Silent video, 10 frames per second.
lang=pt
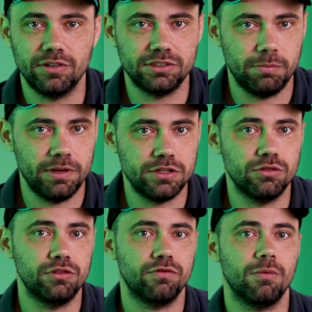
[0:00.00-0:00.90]
vai ser
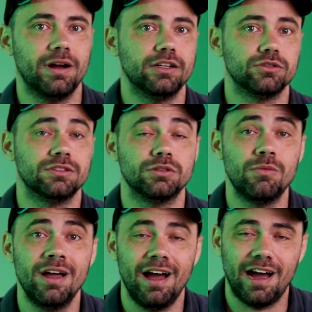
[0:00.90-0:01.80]
perdido de forma gasosa.
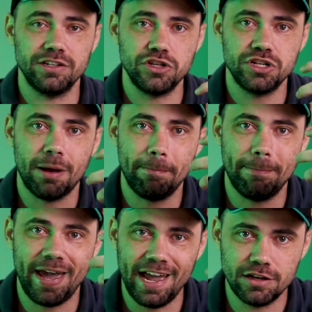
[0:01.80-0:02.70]
Então a gente já
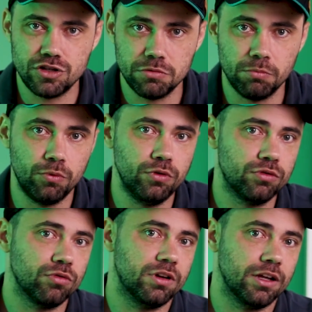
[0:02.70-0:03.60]
perde
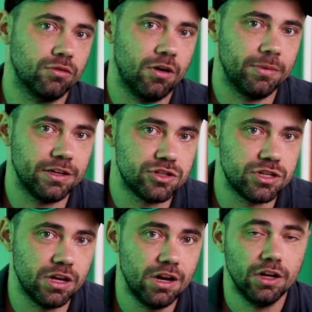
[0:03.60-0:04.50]
muito
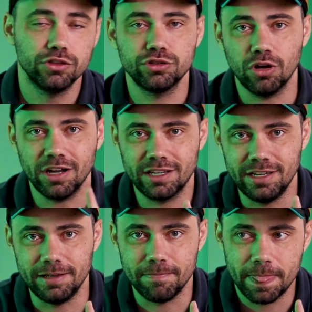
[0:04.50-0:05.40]
naturalmente. Só
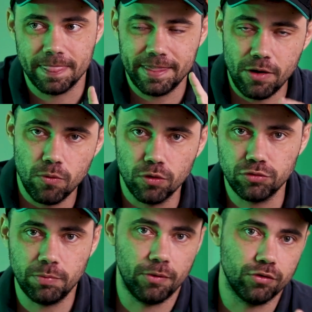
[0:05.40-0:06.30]
que tem um
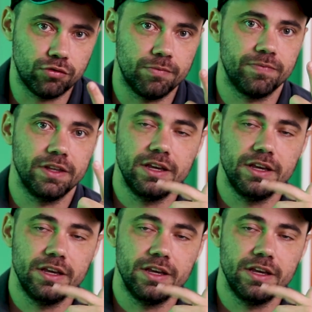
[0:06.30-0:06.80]
outro ponto.